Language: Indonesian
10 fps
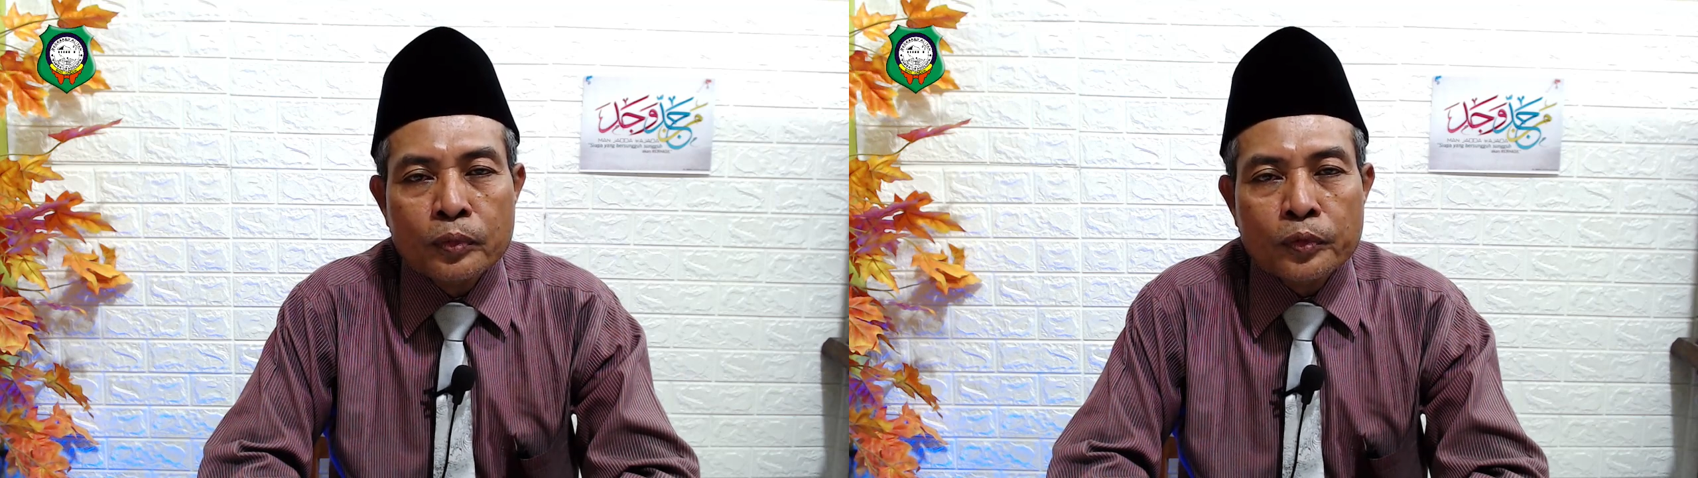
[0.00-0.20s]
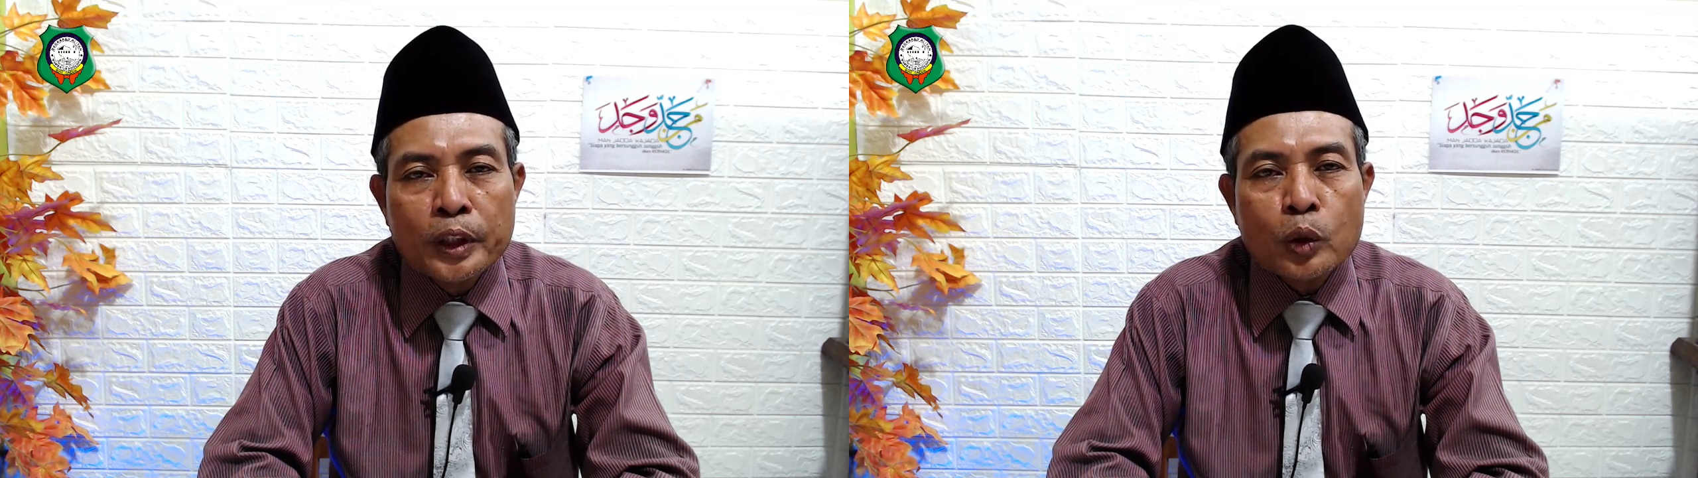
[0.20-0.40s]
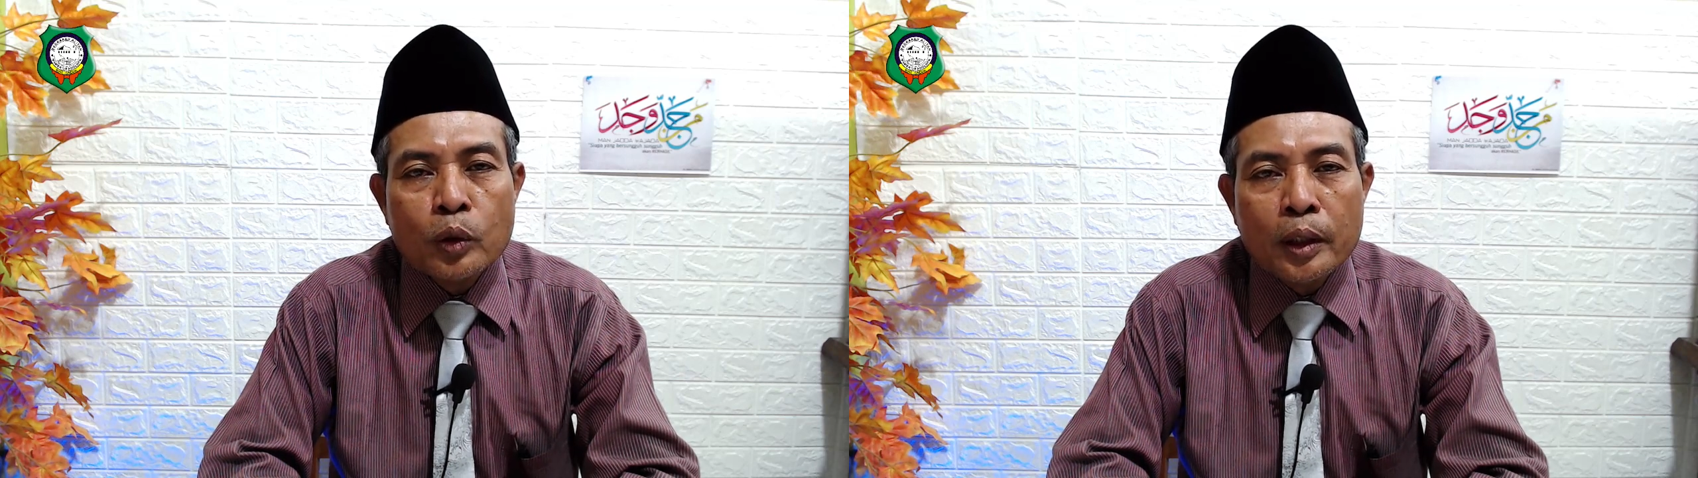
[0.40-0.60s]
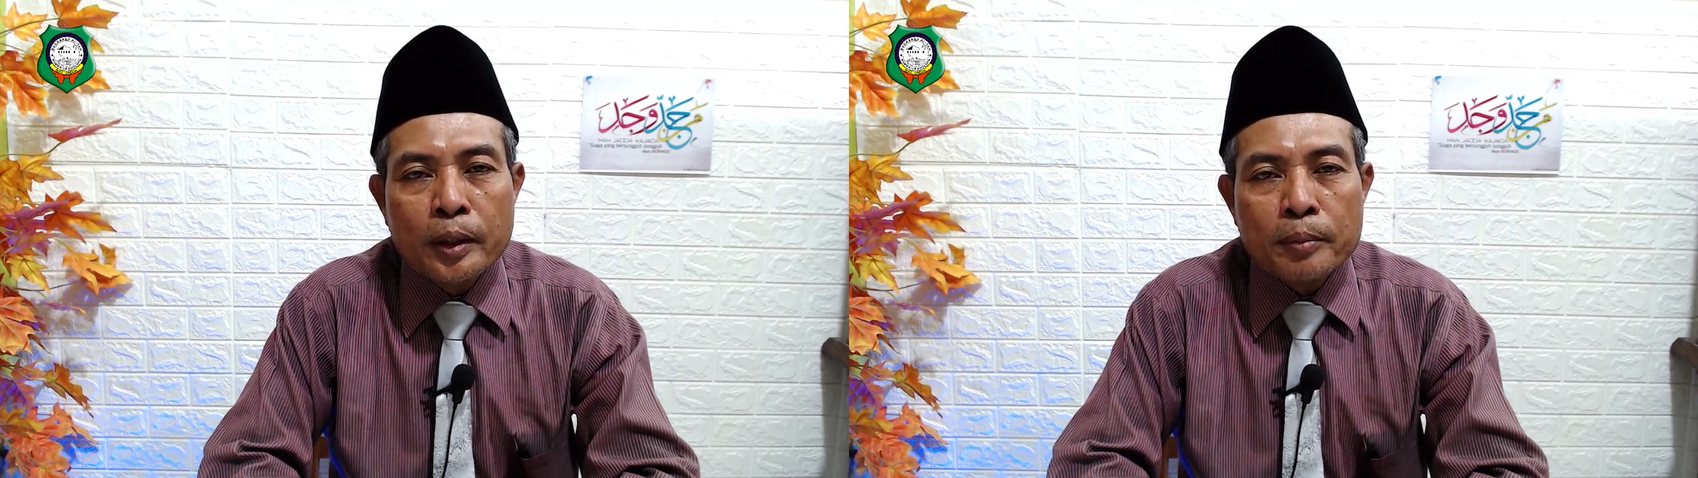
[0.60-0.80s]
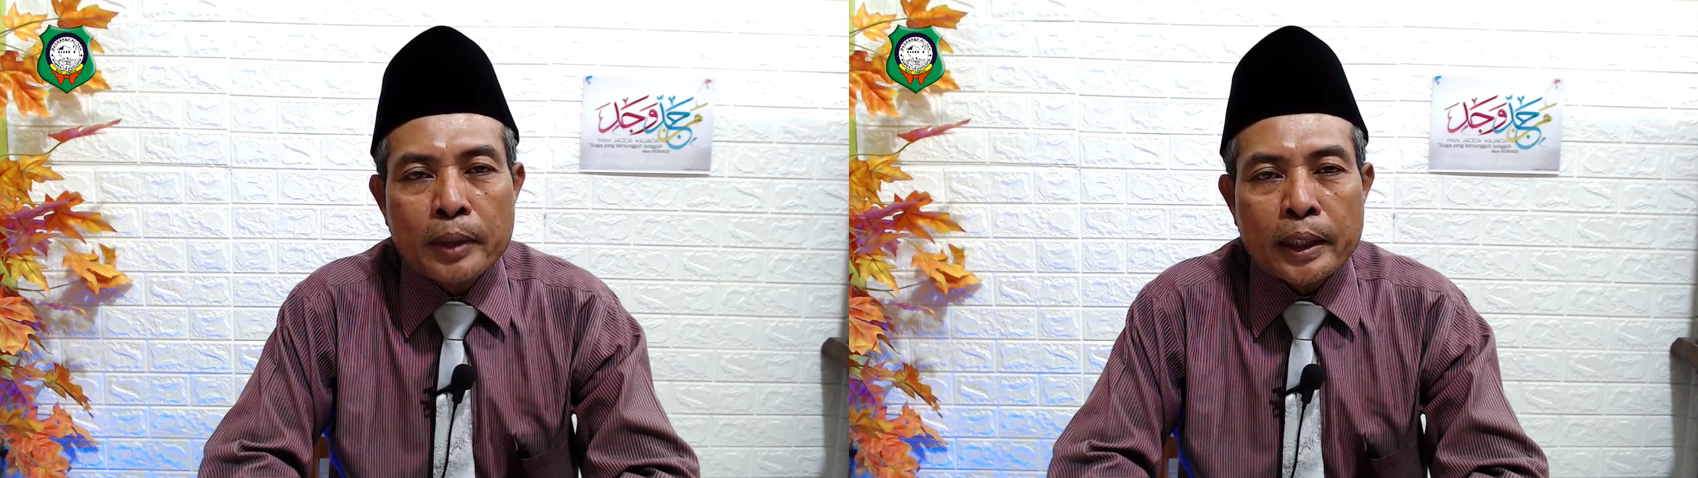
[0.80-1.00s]
fi
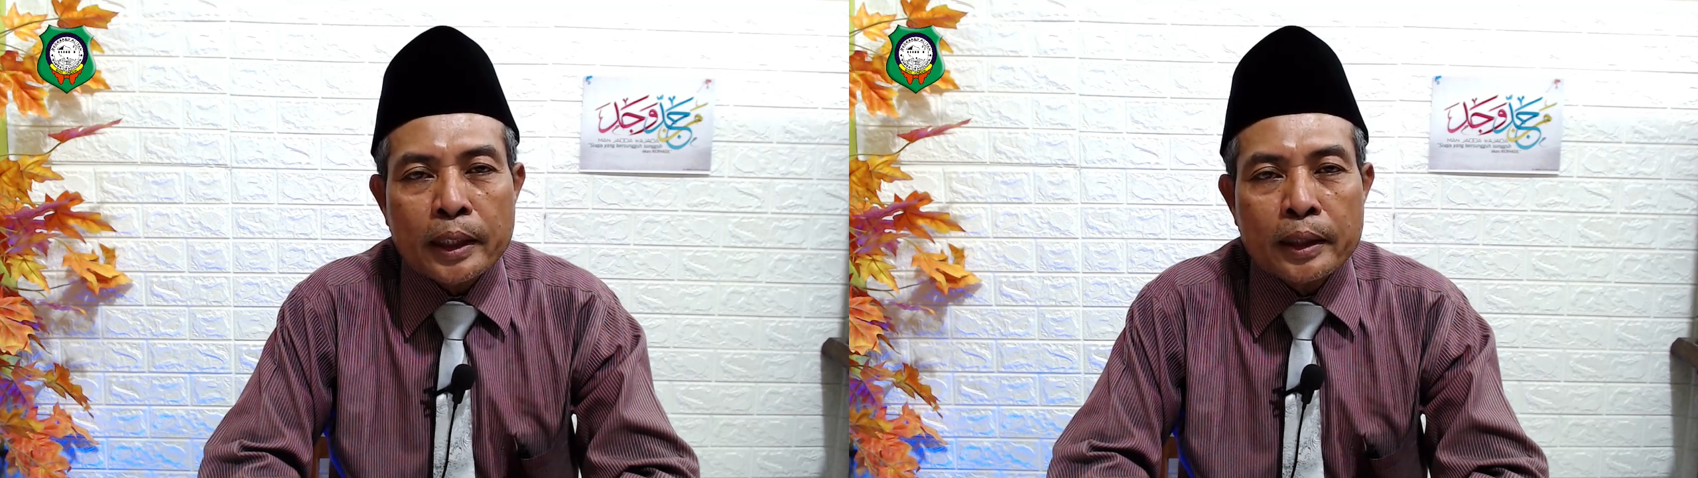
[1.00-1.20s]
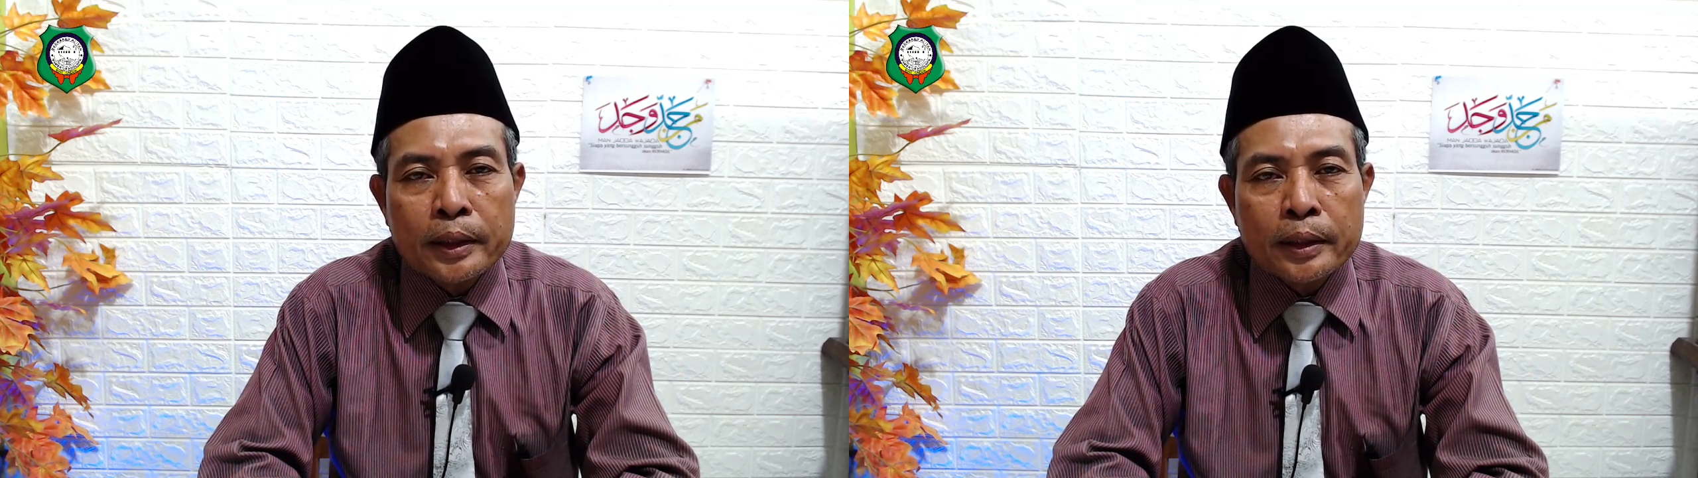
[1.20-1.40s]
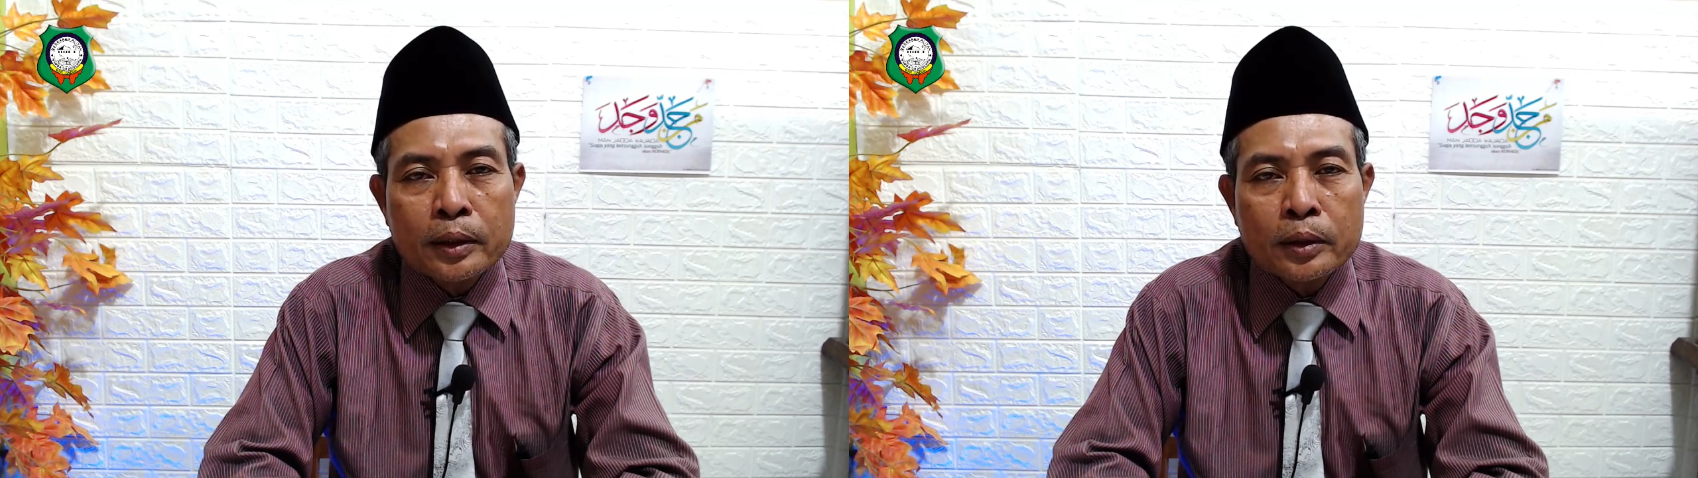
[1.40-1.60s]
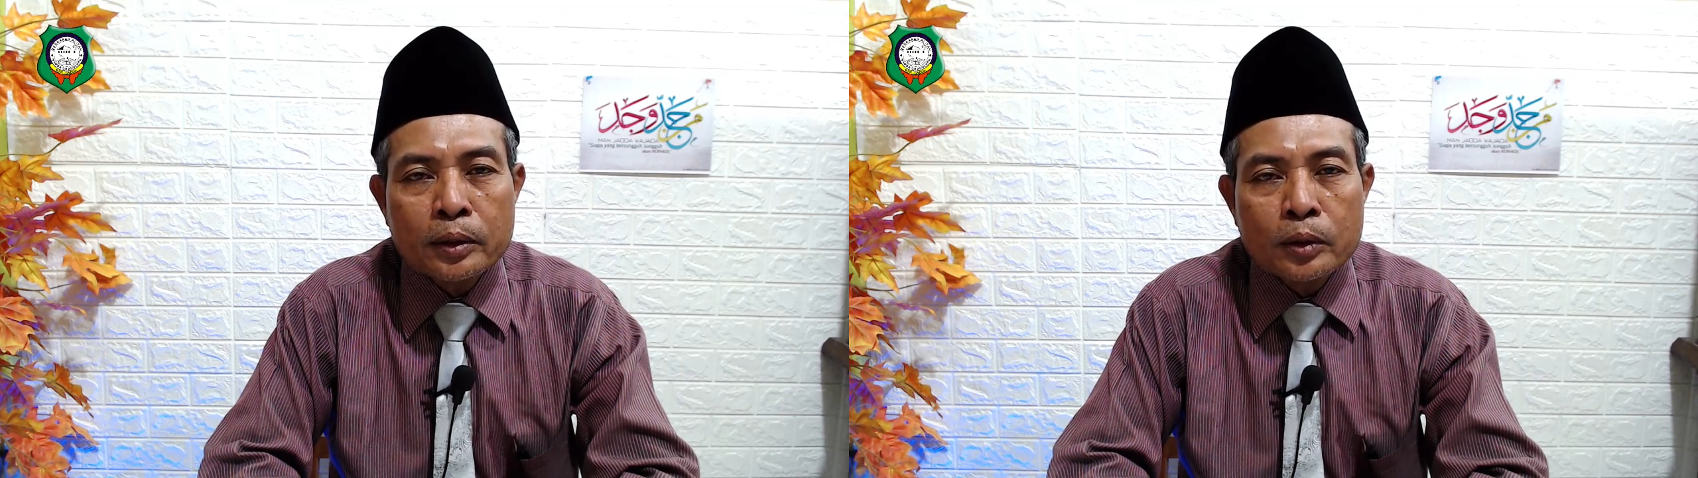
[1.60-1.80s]
kulli makanin